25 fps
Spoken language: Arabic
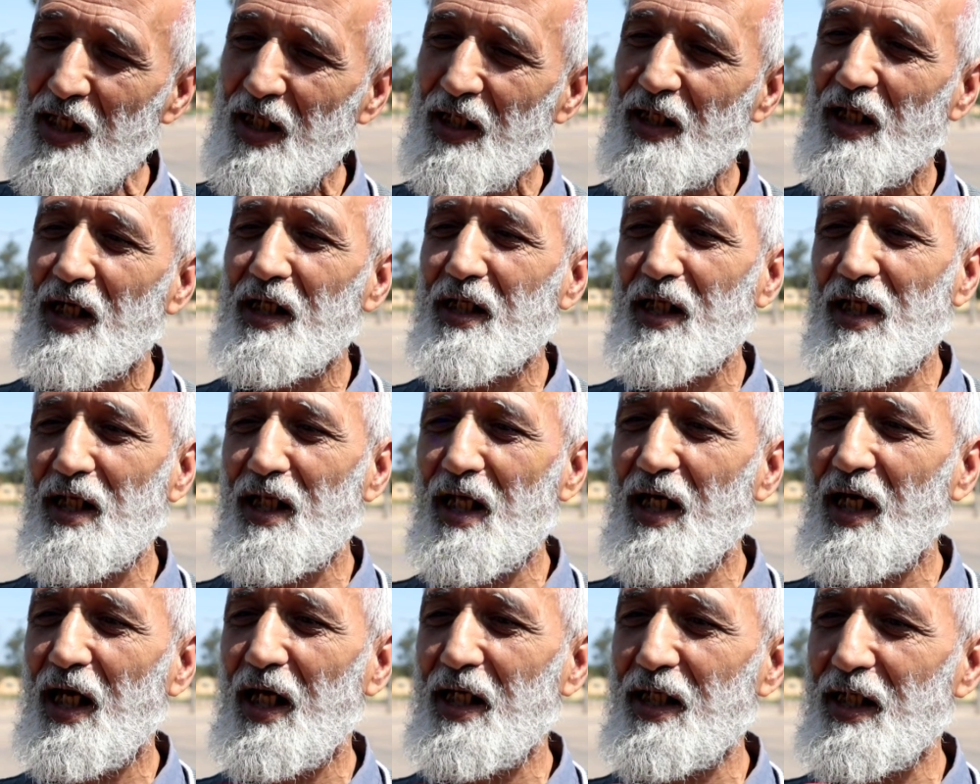لكن
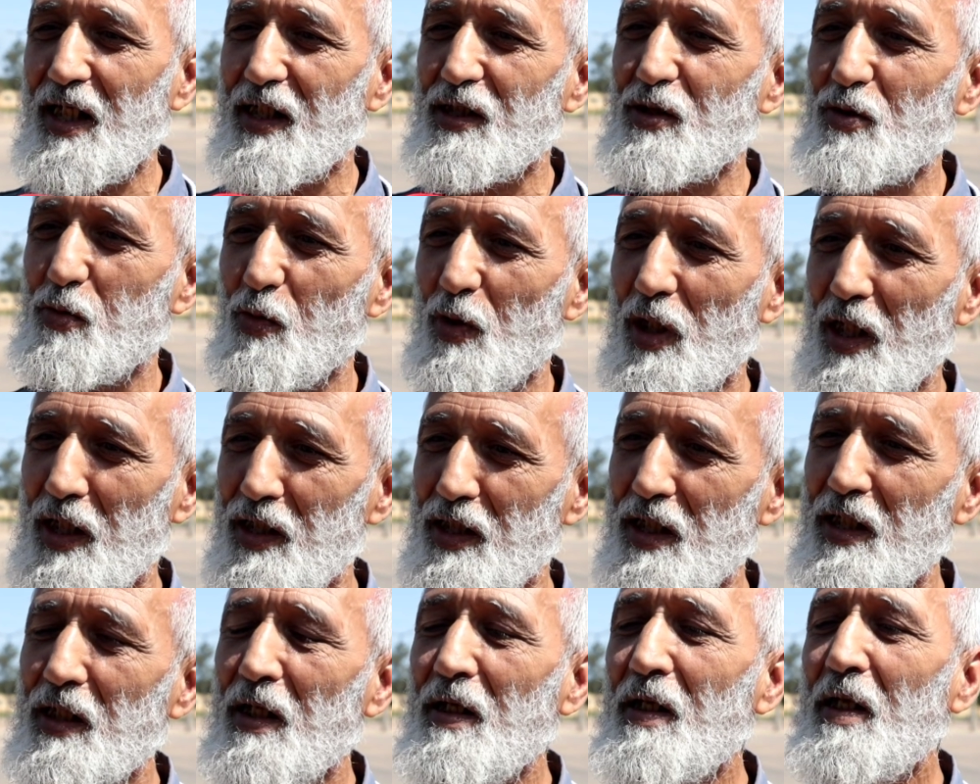لا حياه
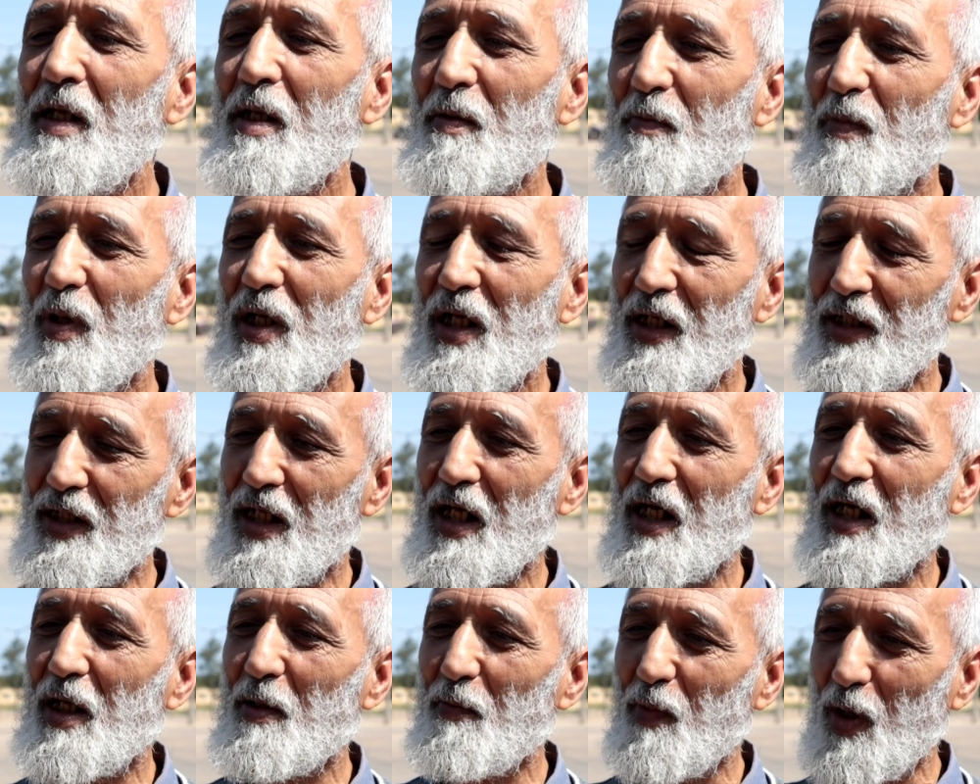تنادي بل حنا
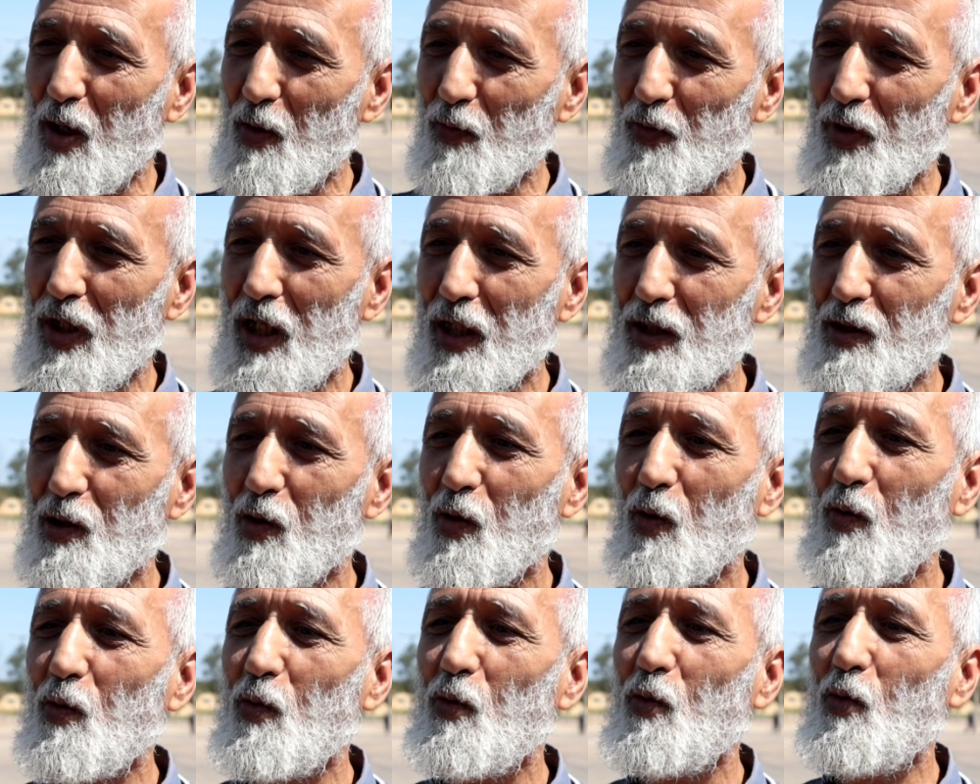راه غنبقاو
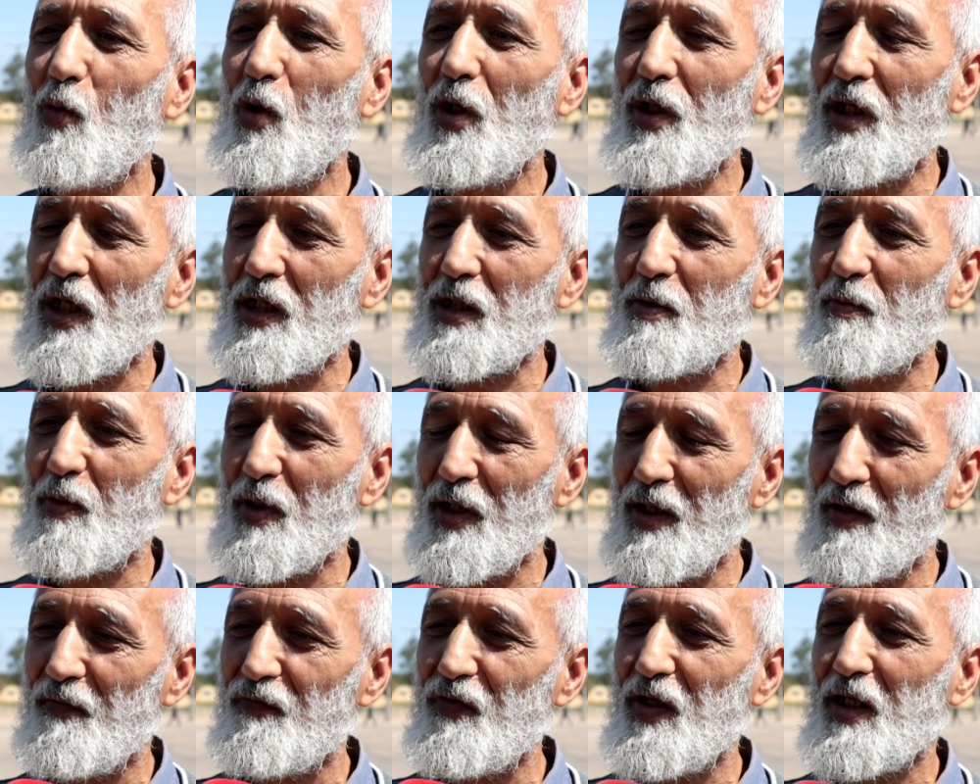ناضلو وحنا
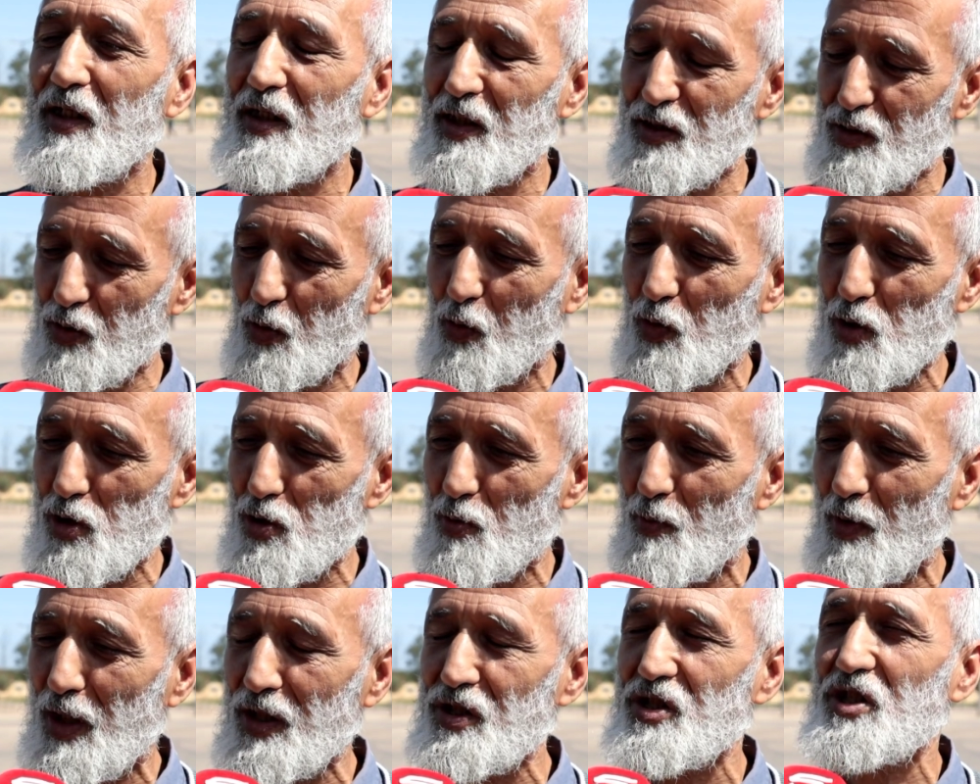كبرنا فيه هذا سوق
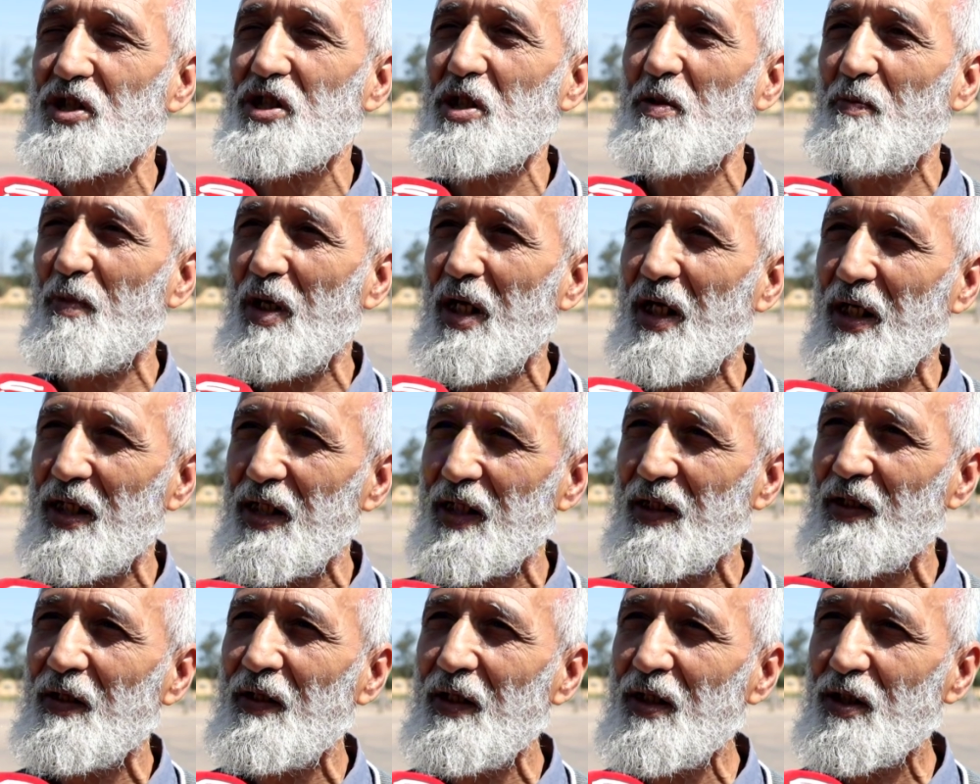الجمعه الاجتماعي
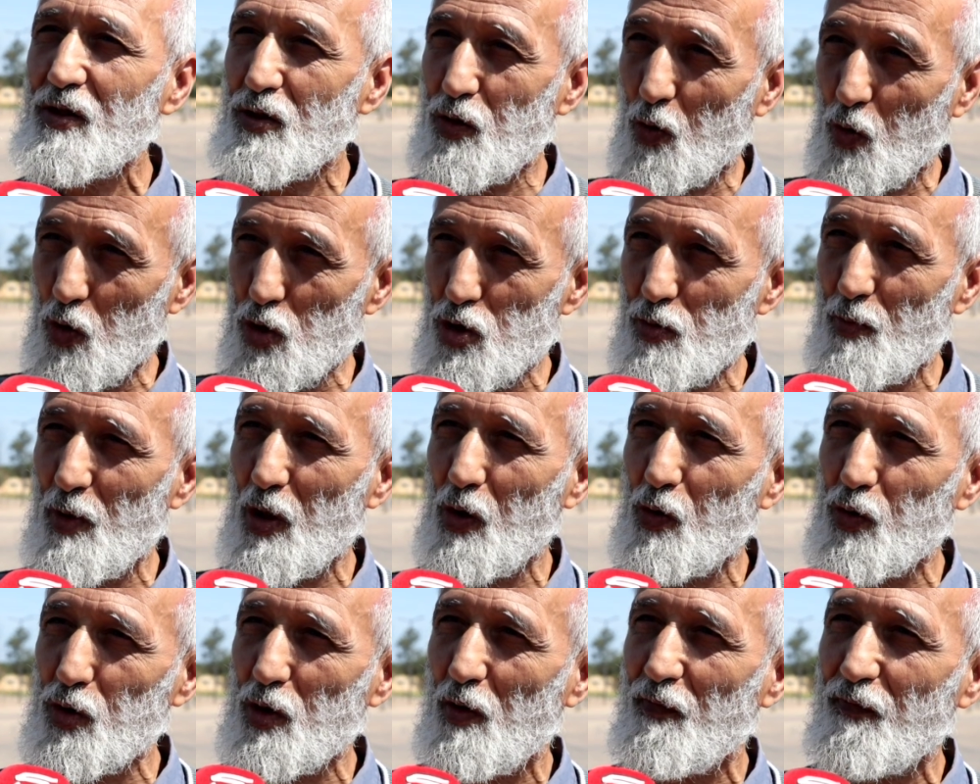سوق الجمله
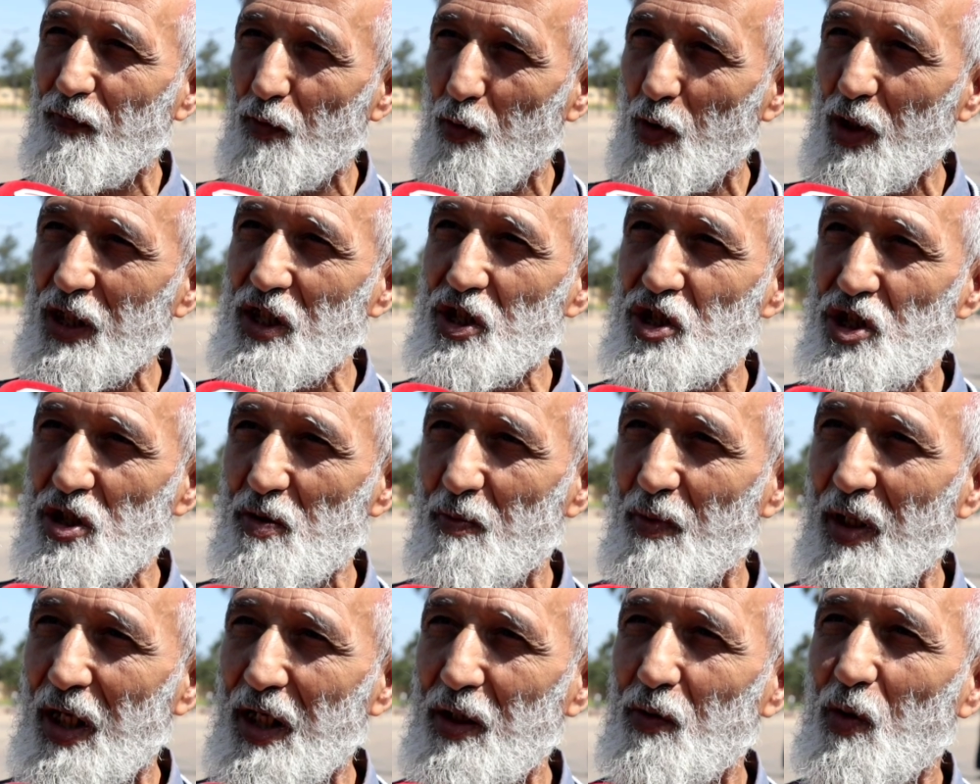الخضر والفواكه
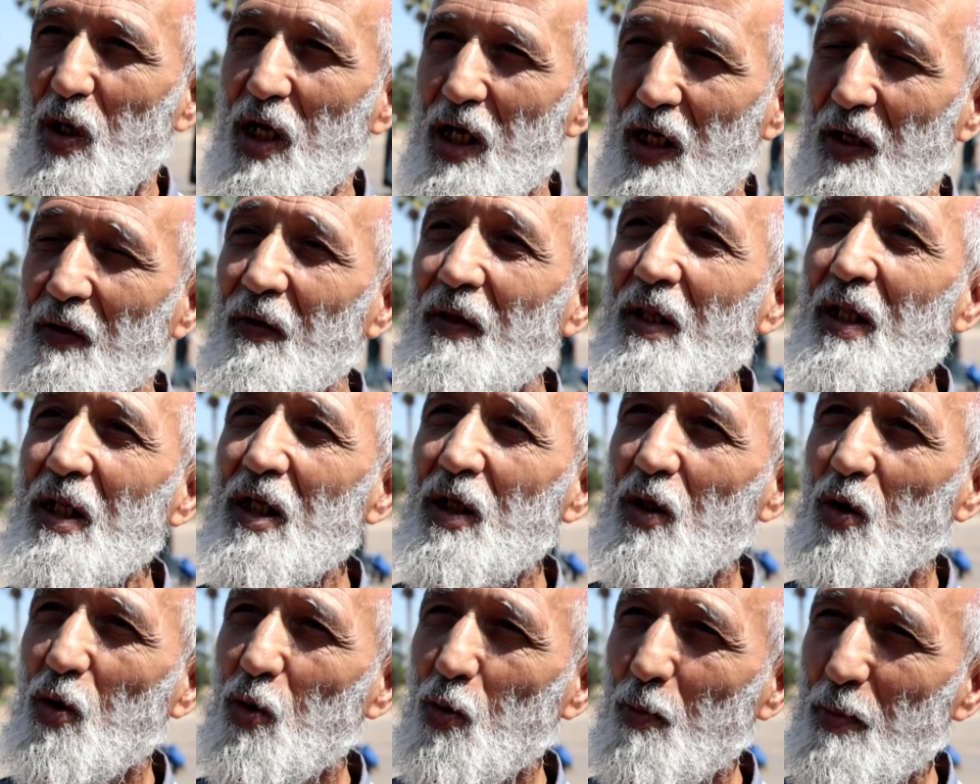اجتماعي
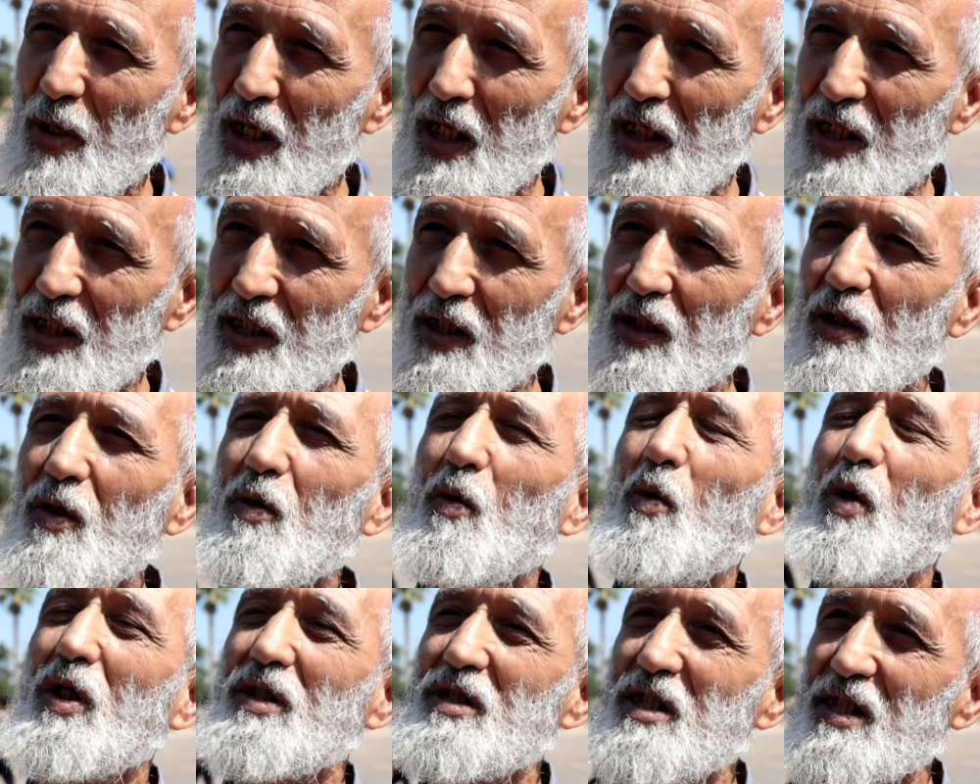ومالي
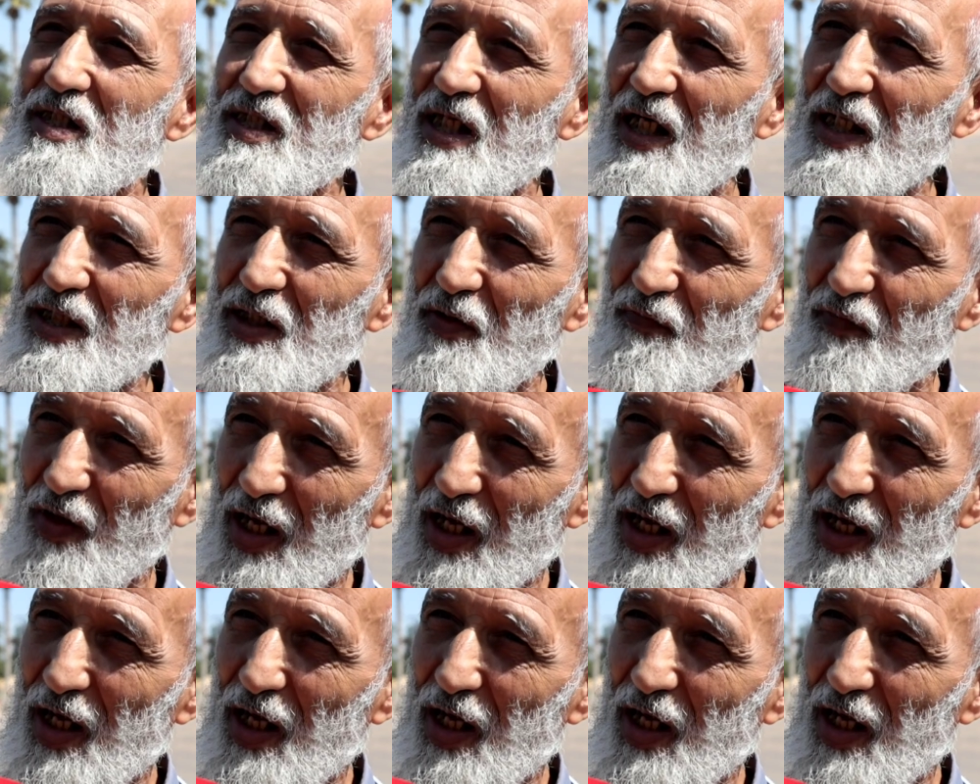اقتصادي في